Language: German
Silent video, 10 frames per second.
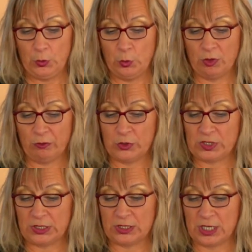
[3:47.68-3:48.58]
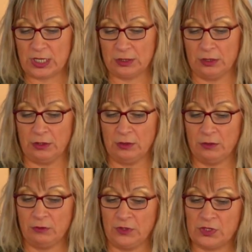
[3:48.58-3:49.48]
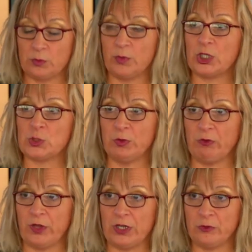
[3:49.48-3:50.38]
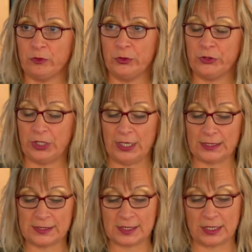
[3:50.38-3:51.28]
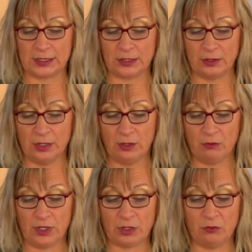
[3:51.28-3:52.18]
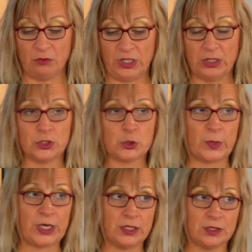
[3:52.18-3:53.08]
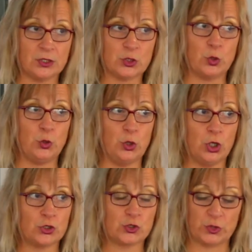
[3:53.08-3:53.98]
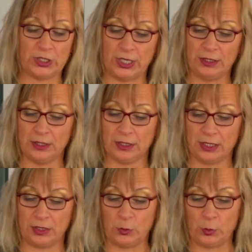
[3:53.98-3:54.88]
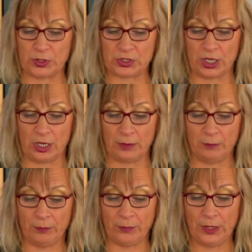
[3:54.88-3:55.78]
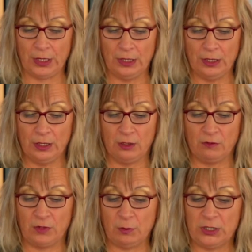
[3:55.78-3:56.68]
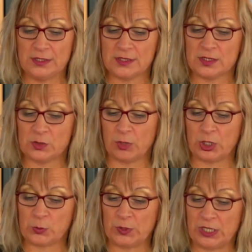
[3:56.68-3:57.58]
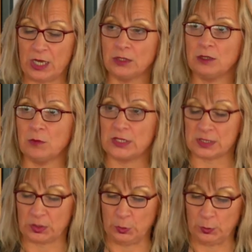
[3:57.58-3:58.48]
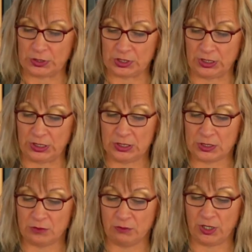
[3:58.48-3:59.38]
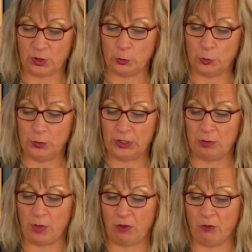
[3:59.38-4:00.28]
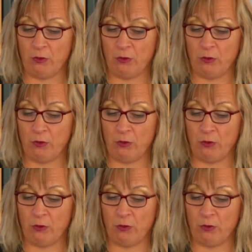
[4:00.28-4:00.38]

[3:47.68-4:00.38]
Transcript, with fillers: Überflüssige Daten, wie zum Beispiel feldfüllende Leerzeichen, werden weder gespeichert noch zu den Endgeräten übertragen. Wenn Minisys zum Beispiel Datenmasken überträgt, werden unmittelbar